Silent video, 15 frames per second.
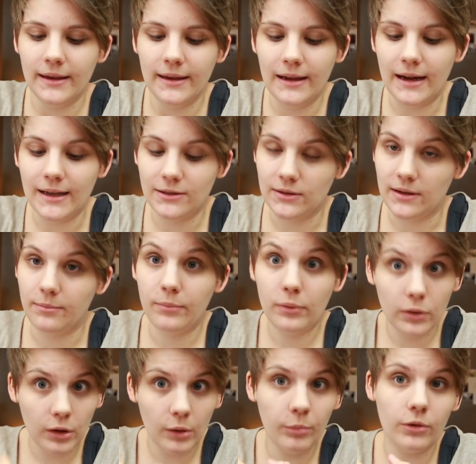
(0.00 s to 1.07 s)
Il a sa
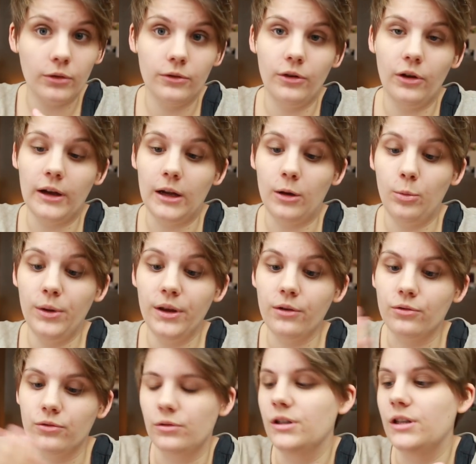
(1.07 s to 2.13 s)
propre odeur à lui
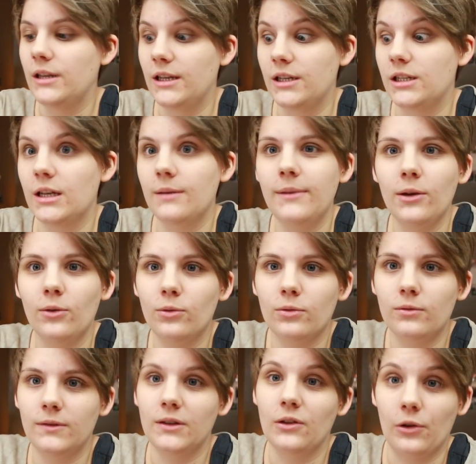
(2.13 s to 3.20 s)
que je n'ai jamais
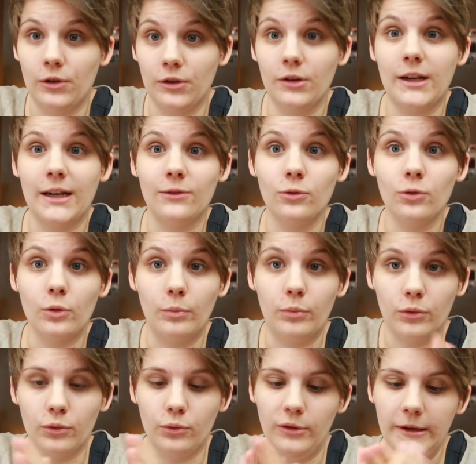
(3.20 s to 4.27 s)
retrouvée dans aucun autre
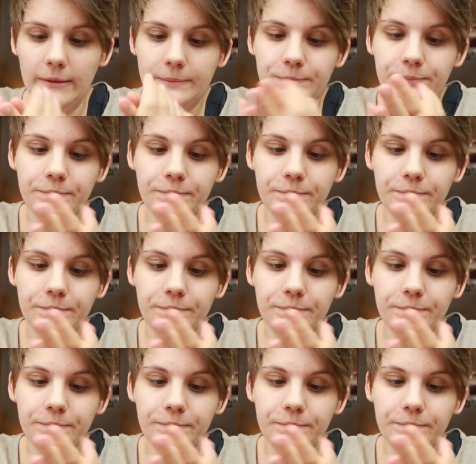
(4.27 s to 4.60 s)
produit.